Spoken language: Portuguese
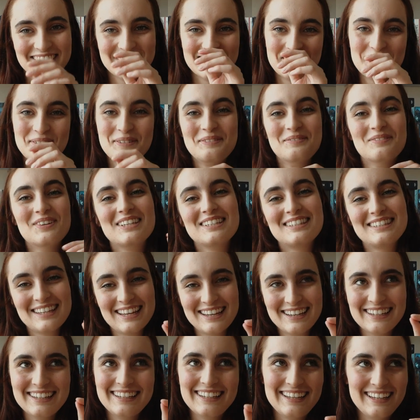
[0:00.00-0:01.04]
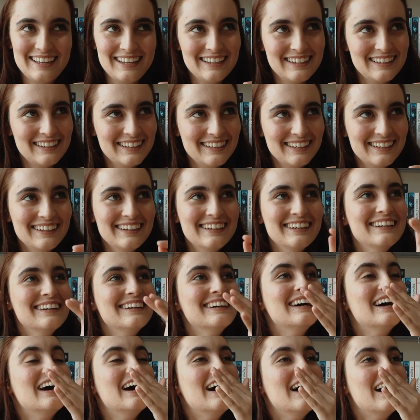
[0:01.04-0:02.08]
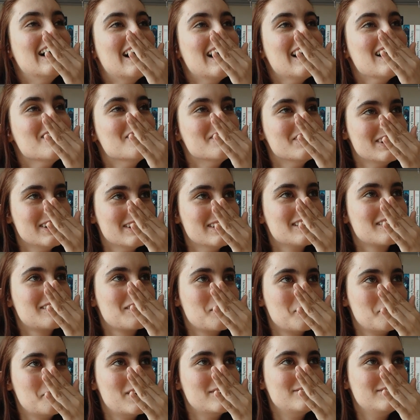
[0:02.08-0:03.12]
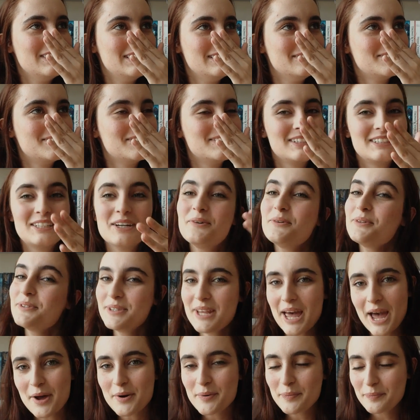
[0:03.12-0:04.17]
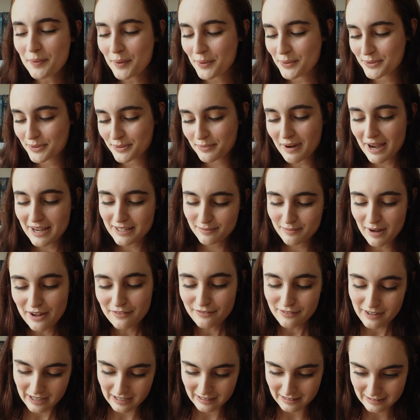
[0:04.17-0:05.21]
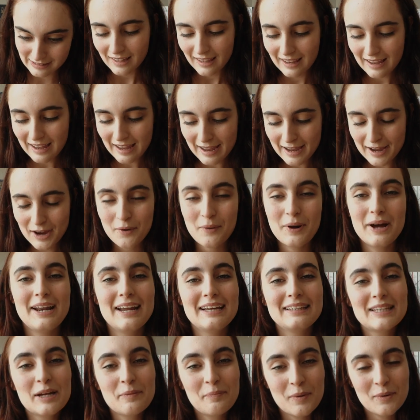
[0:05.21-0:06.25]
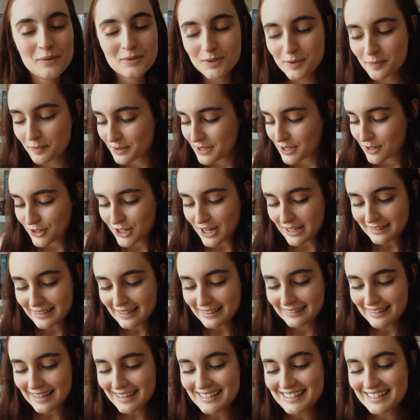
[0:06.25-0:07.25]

não comecei a ler. A menina que roubava livros. Então, zero pontos mais vez. É, 40 pontos se eu já tentei